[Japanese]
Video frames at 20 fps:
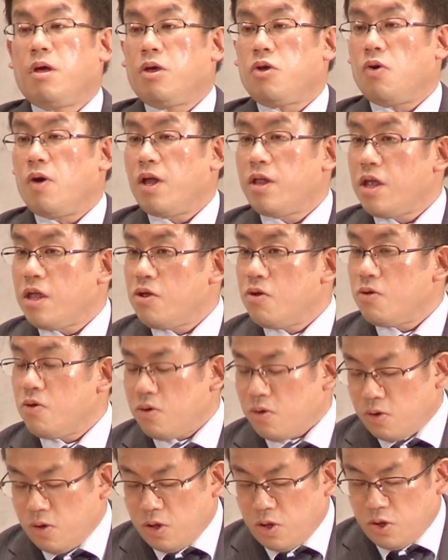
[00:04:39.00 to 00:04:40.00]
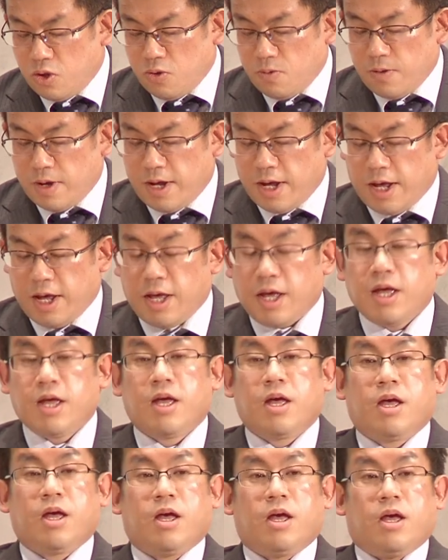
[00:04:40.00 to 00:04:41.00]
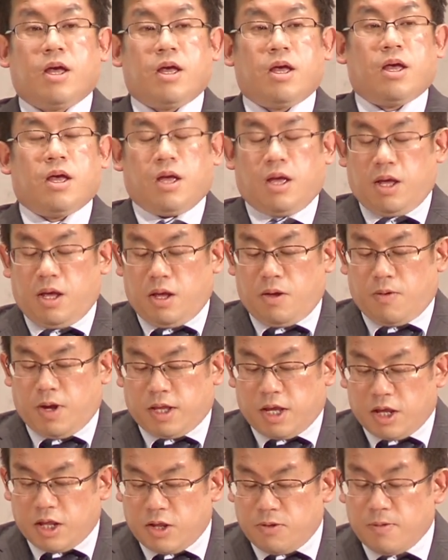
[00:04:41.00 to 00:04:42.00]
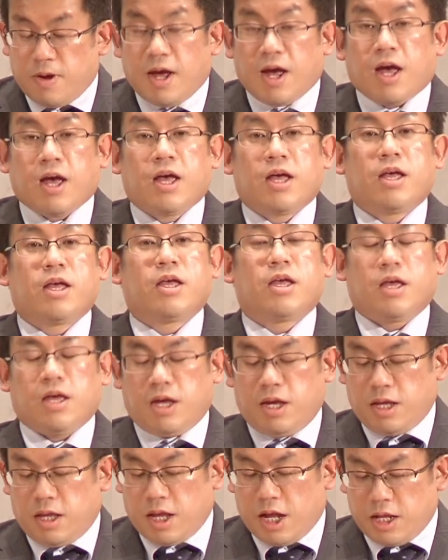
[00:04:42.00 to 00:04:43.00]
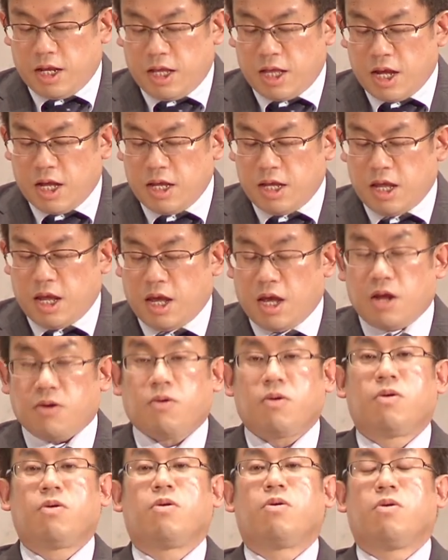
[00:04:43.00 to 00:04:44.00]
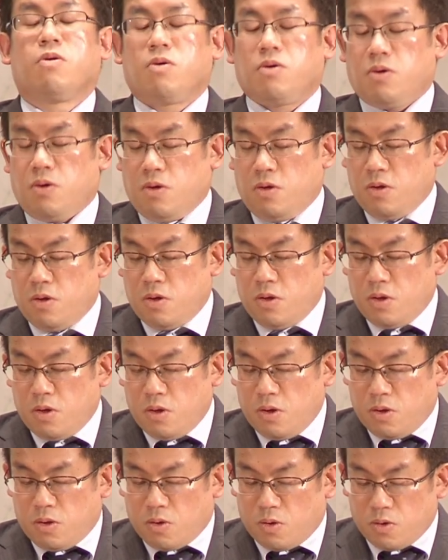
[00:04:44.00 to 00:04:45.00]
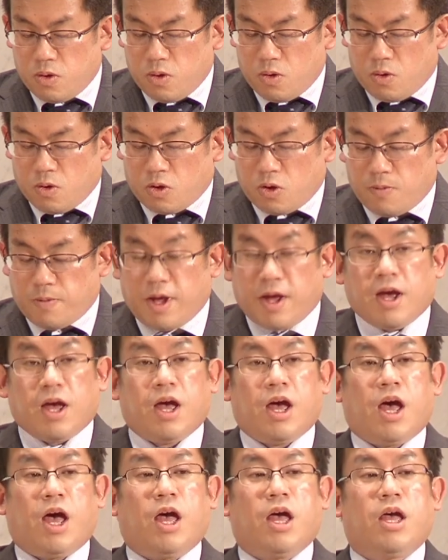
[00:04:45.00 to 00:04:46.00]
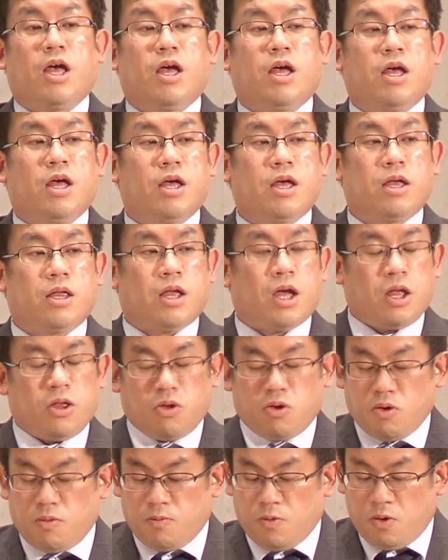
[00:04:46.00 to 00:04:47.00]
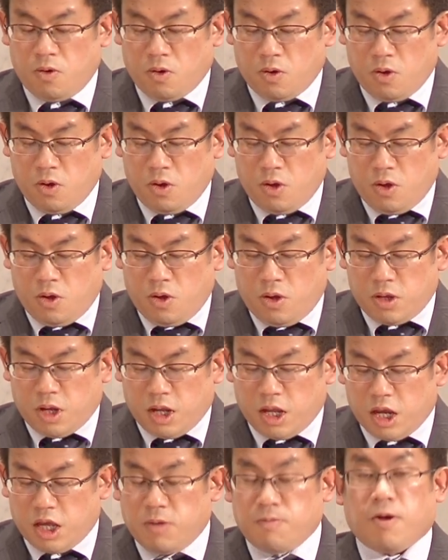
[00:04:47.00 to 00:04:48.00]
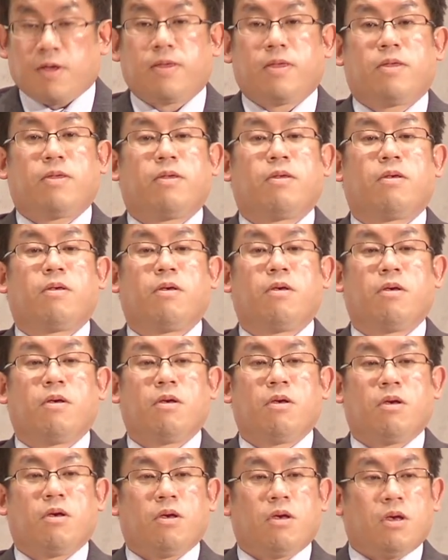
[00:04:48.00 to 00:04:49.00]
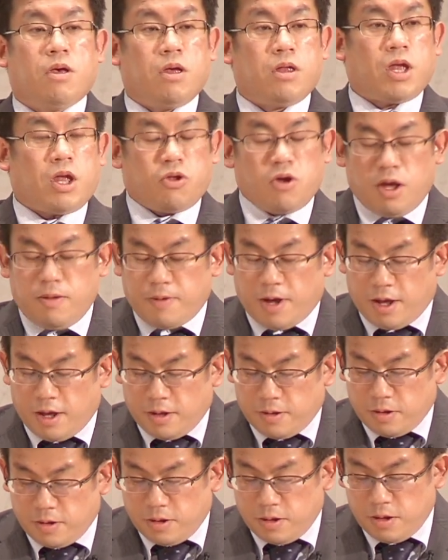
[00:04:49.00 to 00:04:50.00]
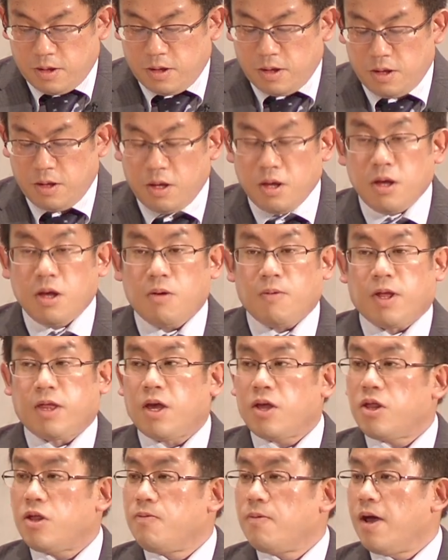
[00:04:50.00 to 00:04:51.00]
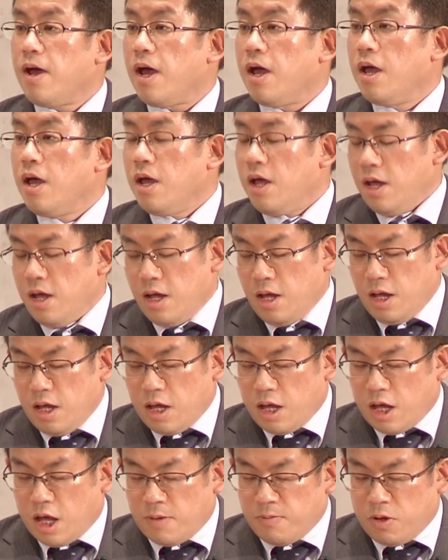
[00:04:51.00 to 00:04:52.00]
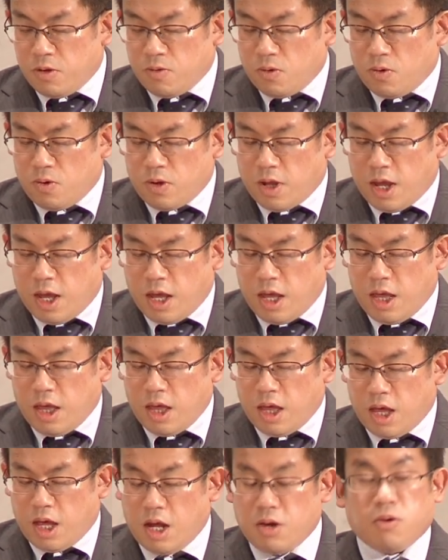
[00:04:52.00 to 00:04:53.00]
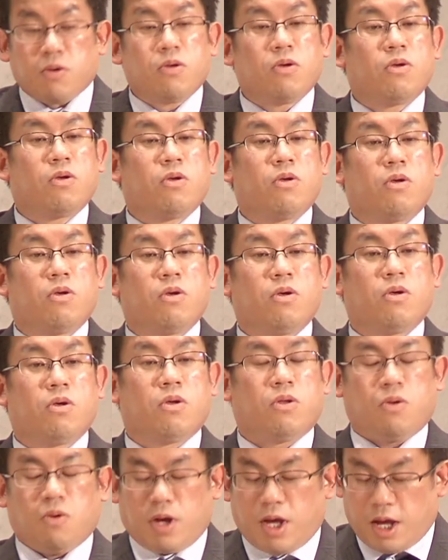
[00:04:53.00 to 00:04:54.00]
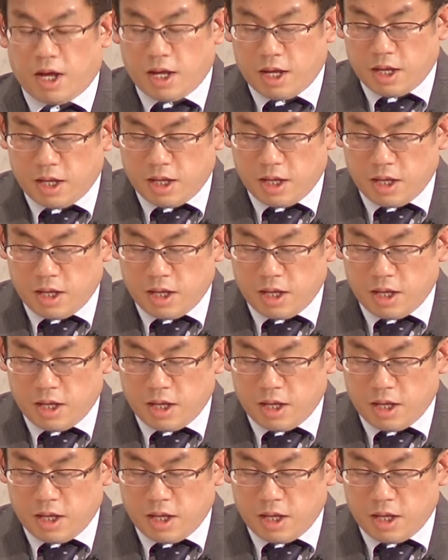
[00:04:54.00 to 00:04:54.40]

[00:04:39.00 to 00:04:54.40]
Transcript: ヨハネによる福音書は、私は何々であるという言葉が何度も出てきます。例えば、私は神の子であるとか、